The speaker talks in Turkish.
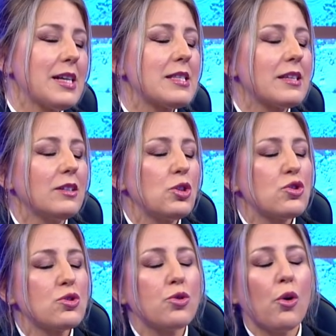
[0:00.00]
insanı
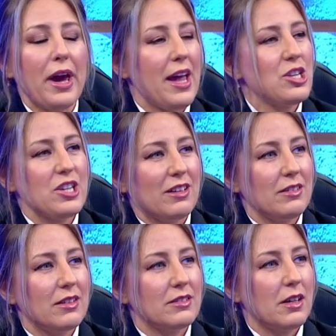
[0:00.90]
çok
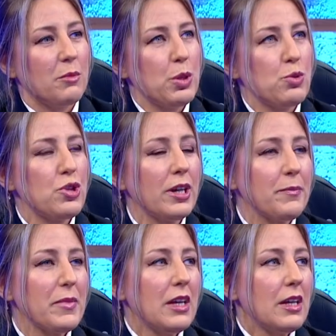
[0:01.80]
heyecanlandıran bir uçak.
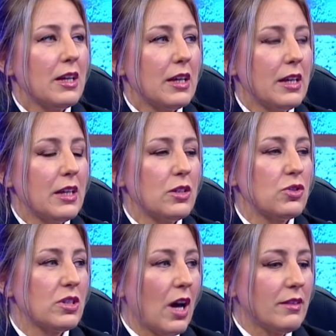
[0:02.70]
Ee,
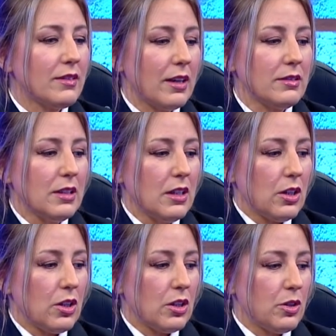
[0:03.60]
zaten
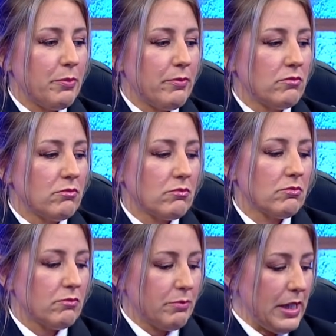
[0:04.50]
e,
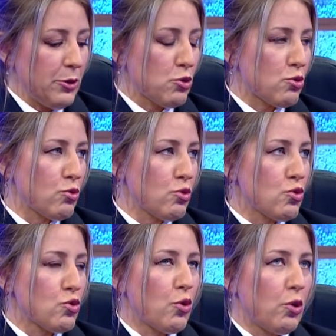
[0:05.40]

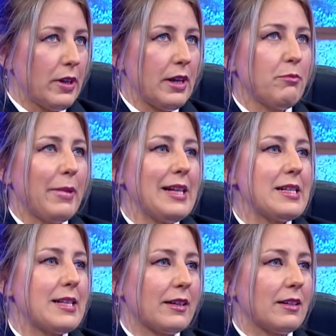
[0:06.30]
biliyorsunuz şöyle
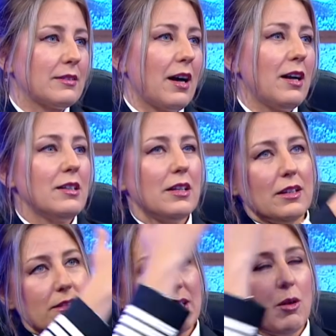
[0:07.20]
belinizde kadar
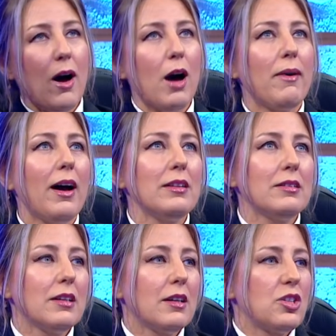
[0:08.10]
tamamen
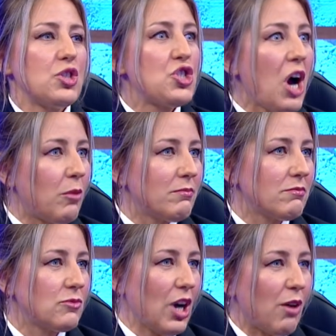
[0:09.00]
cam,
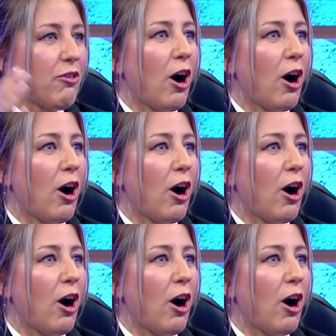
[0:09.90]
cam evet,